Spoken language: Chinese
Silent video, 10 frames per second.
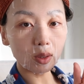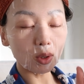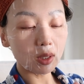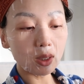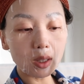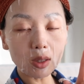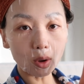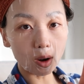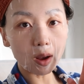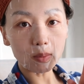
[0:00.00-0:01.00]
结果今天
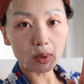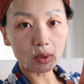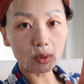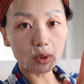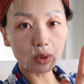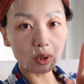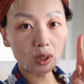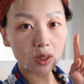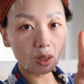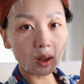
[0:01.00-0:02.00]
走了两步路，就
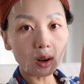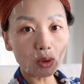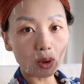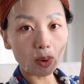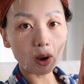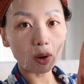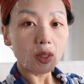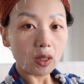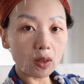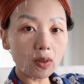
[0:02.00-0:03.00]
起了两个水泡。
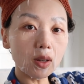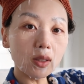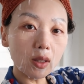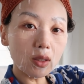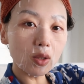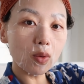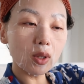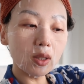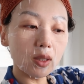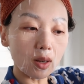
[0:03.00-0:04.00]
前方将是
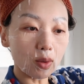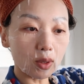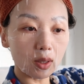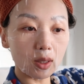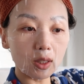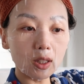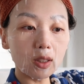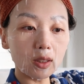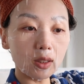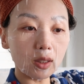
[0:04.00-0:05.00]
我脚的一个
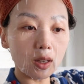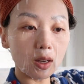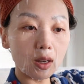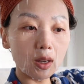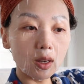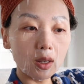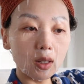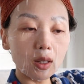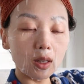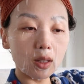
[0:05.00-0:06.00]
特写，
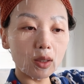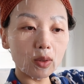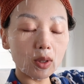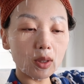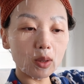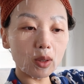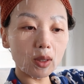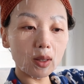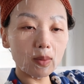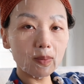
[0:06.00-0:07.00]
呃，如果你觉
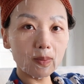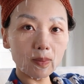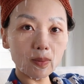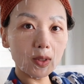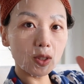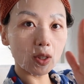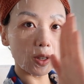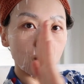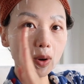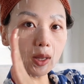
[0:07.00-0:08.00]
得嗯，你就可
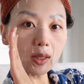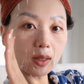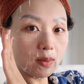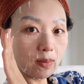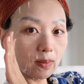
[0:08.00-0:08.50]
以快进。